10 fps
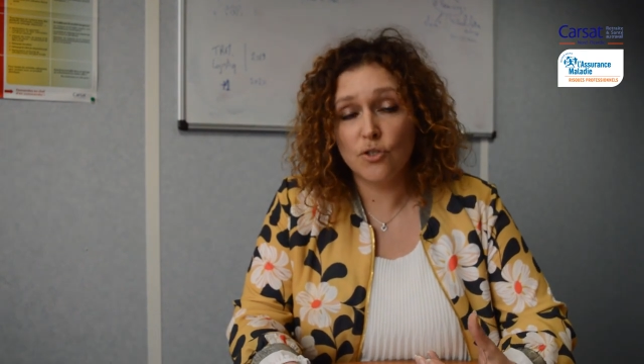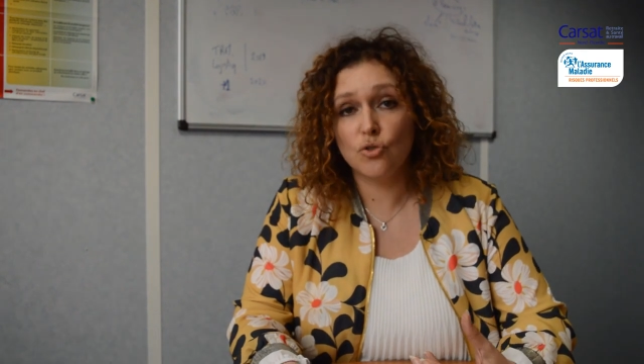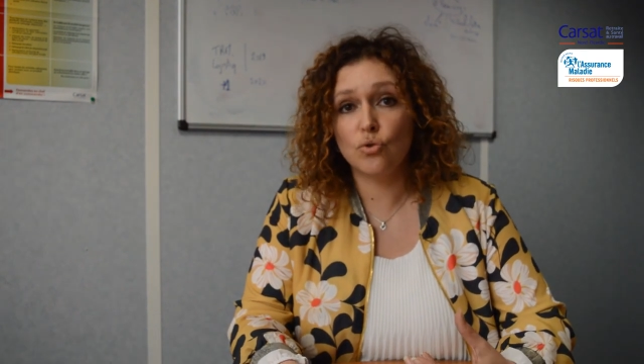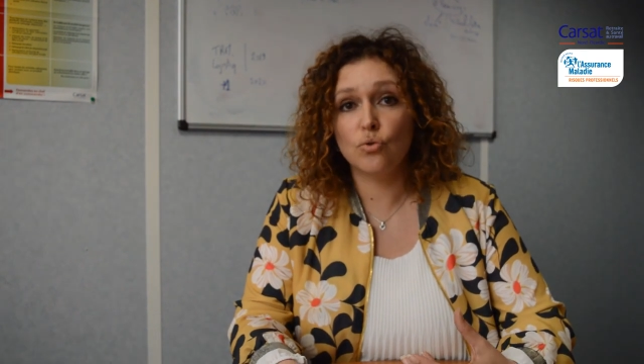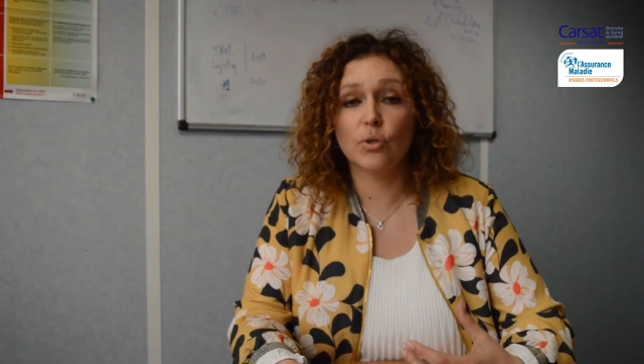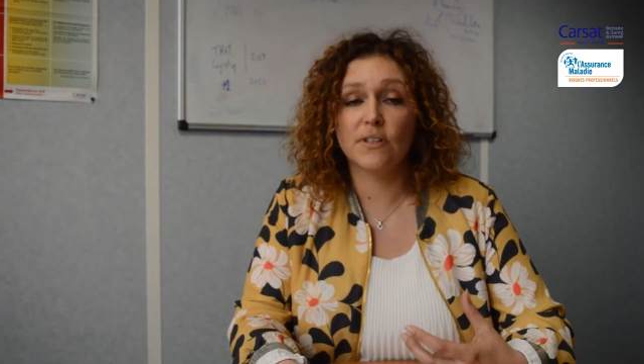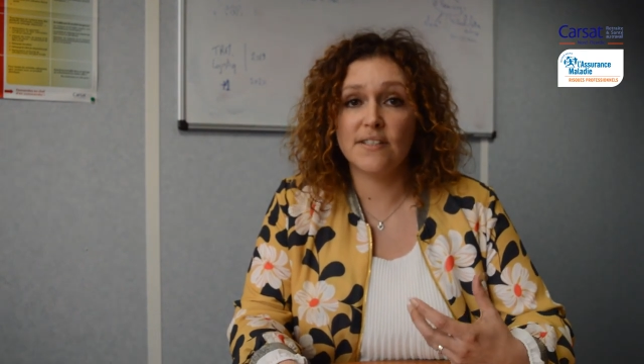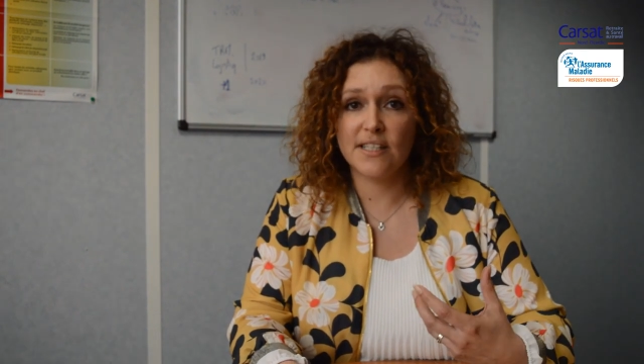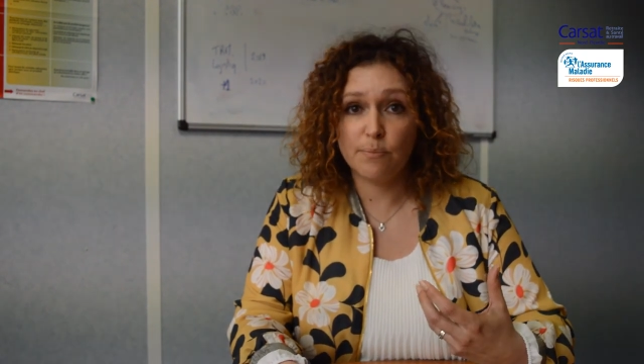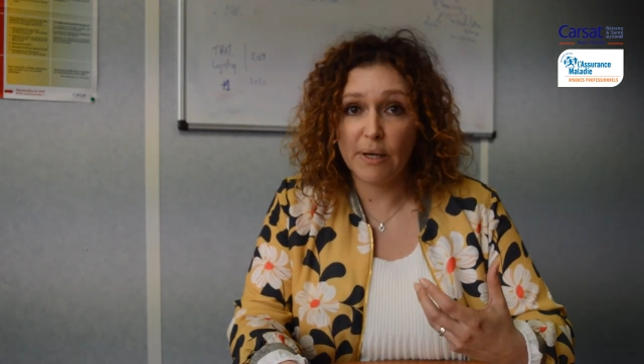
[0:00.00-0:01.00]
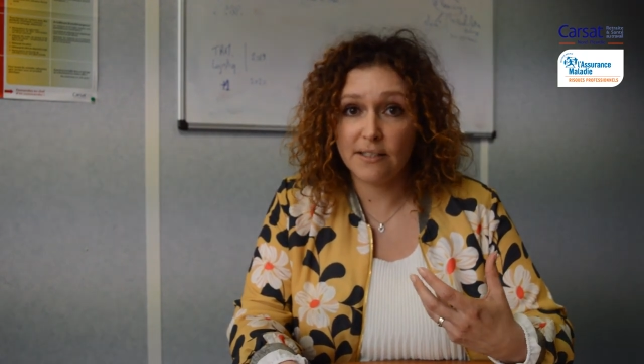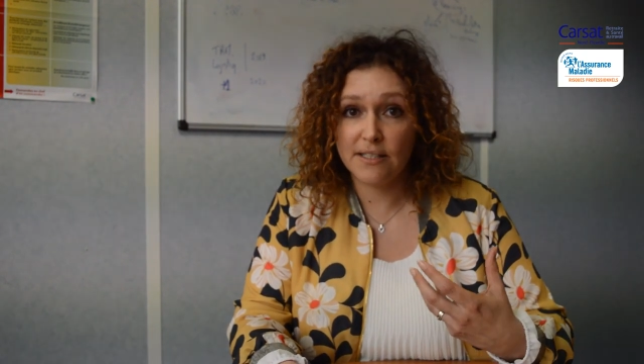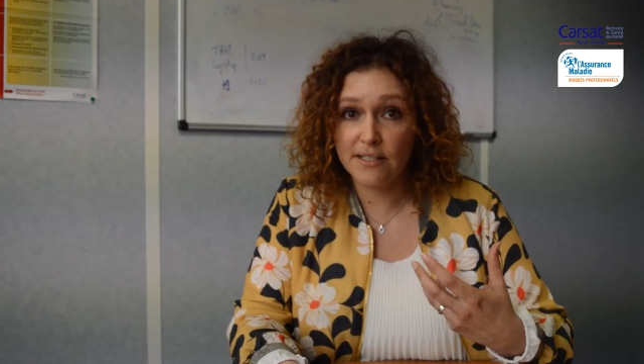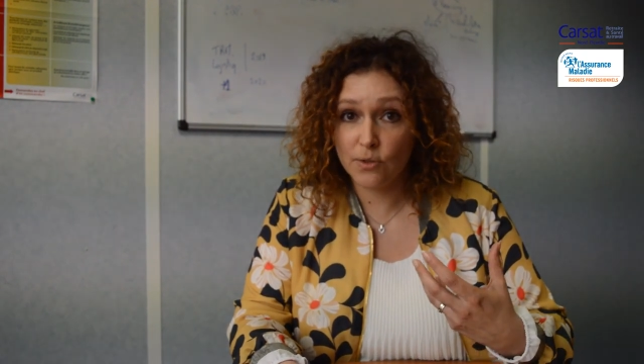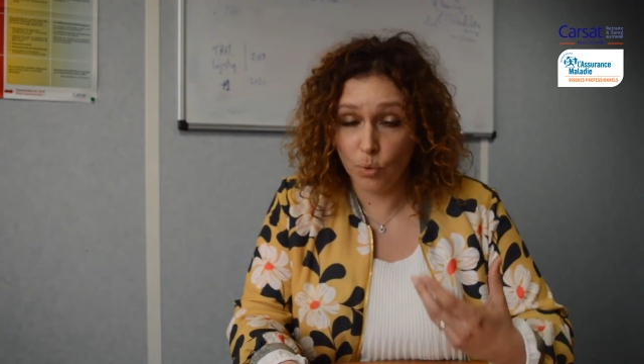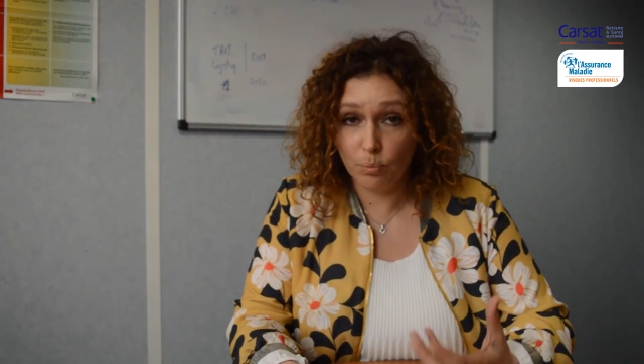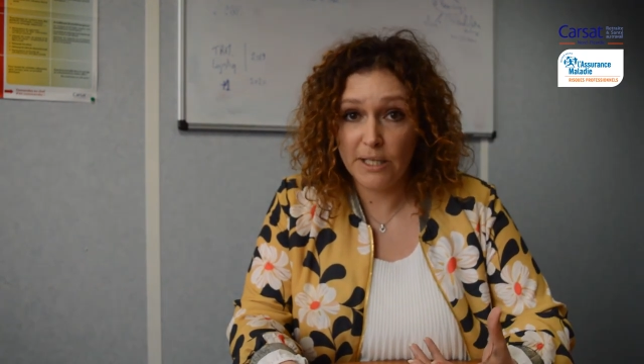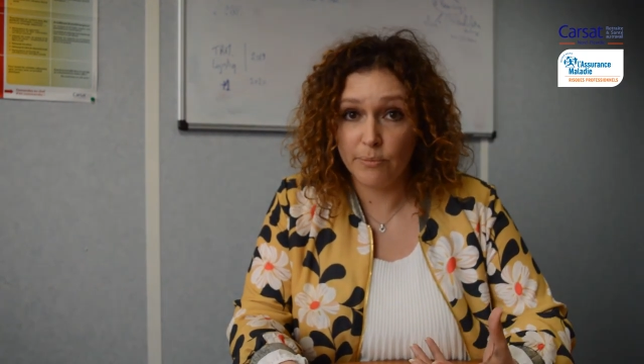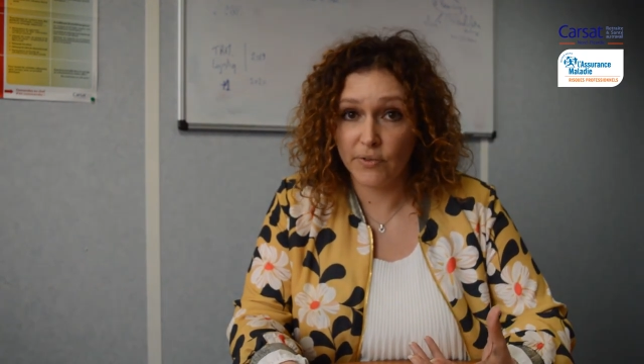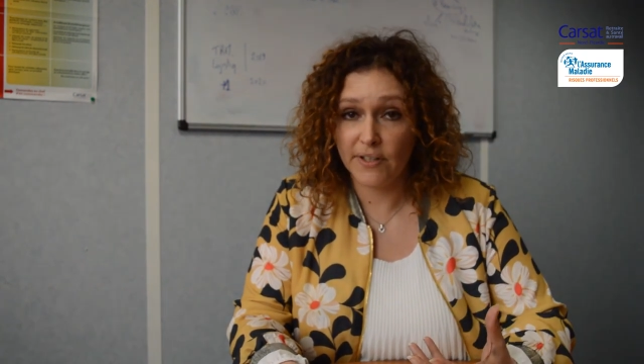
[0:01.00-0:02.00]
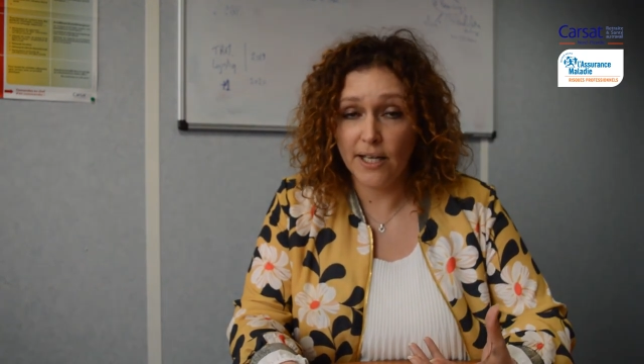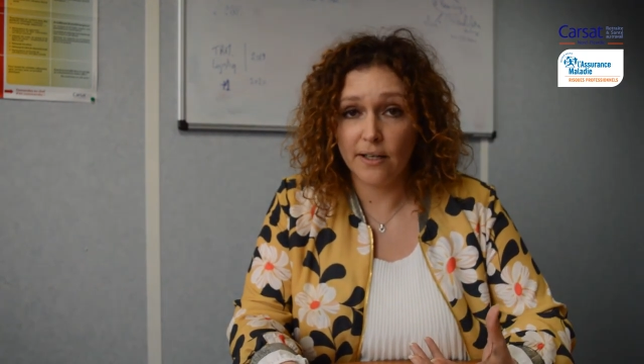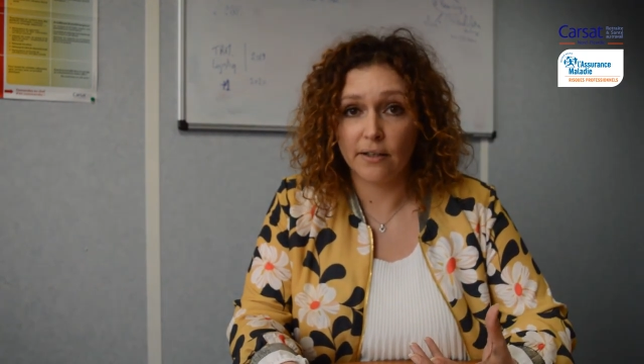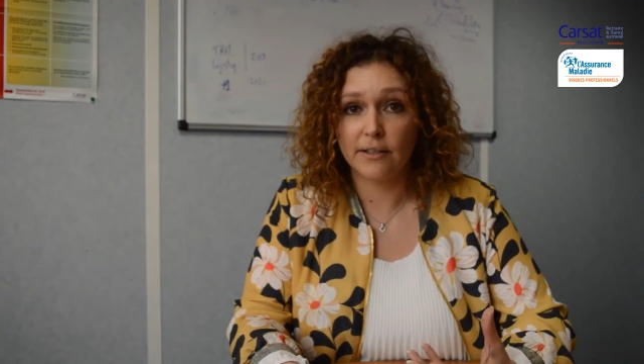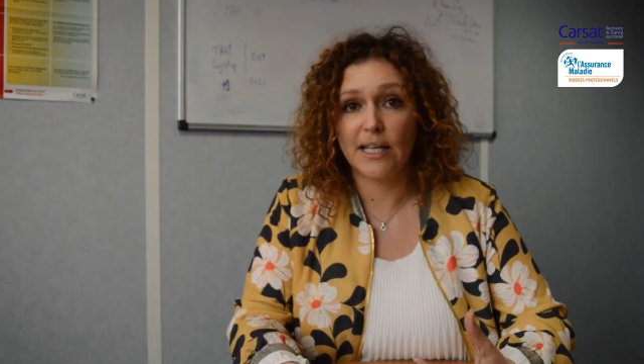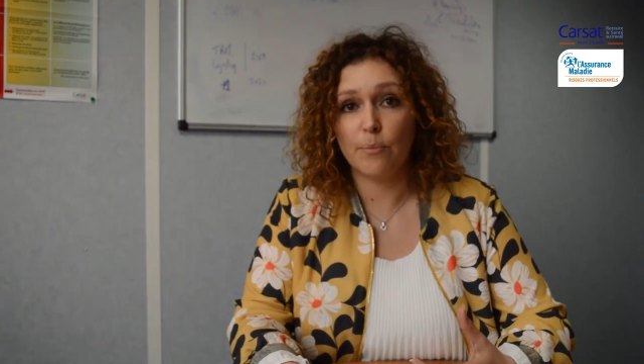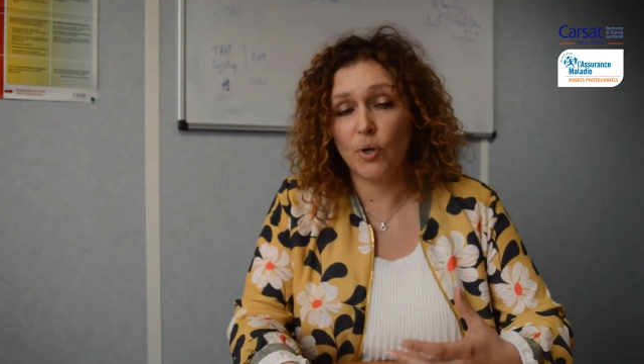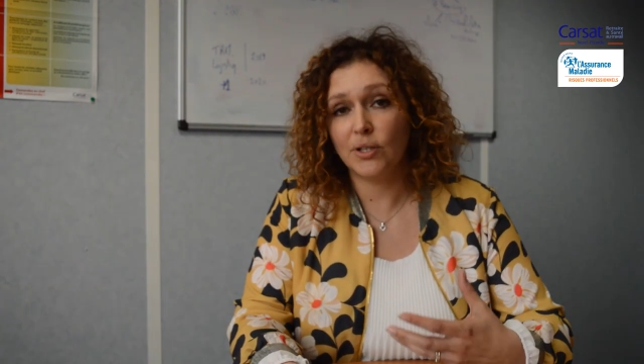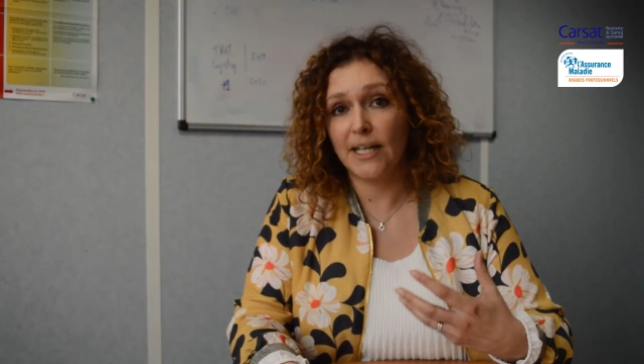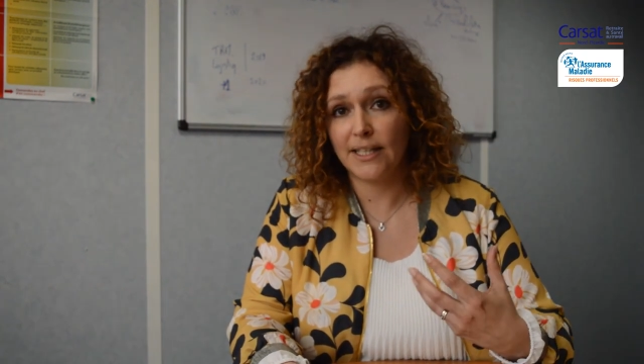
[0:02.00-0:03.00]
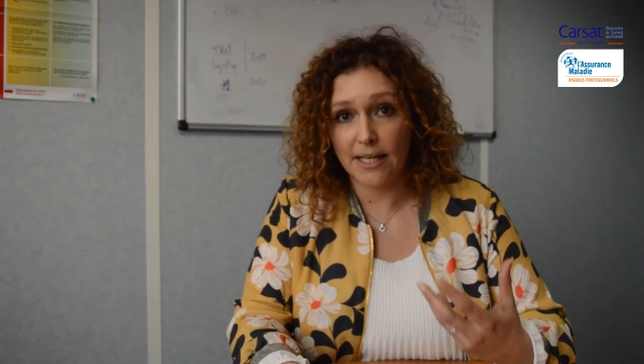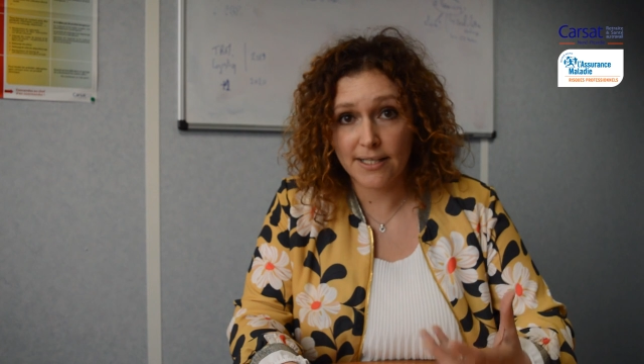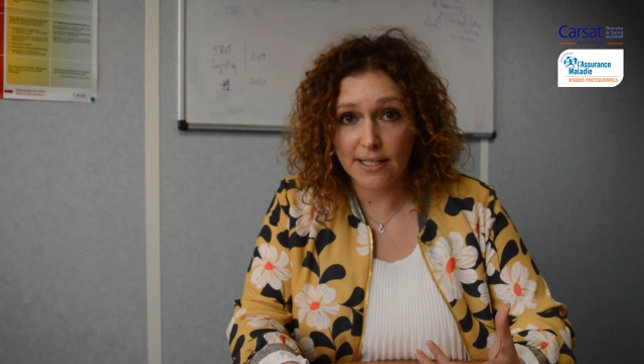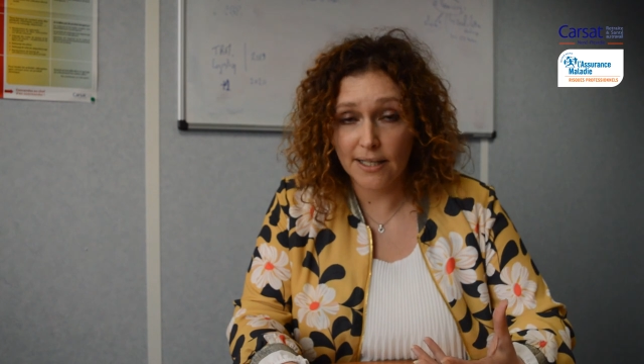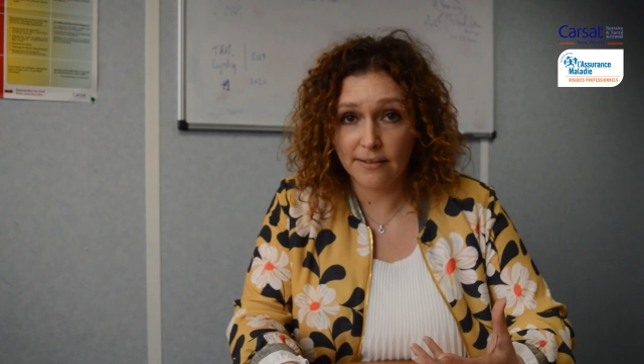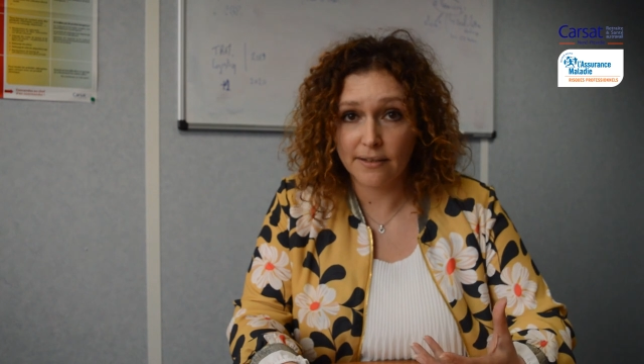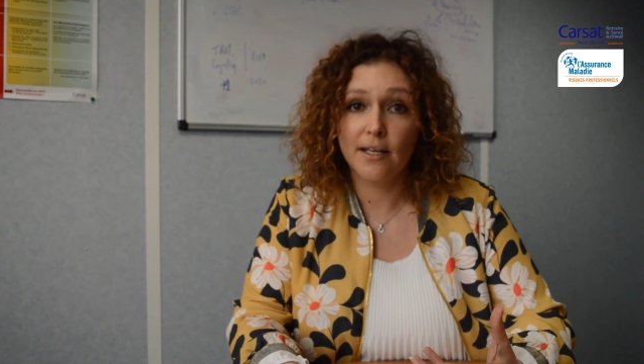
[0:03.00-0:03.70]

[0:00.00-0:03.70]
sur des expertises complémentaires qu'apporte la CARSAT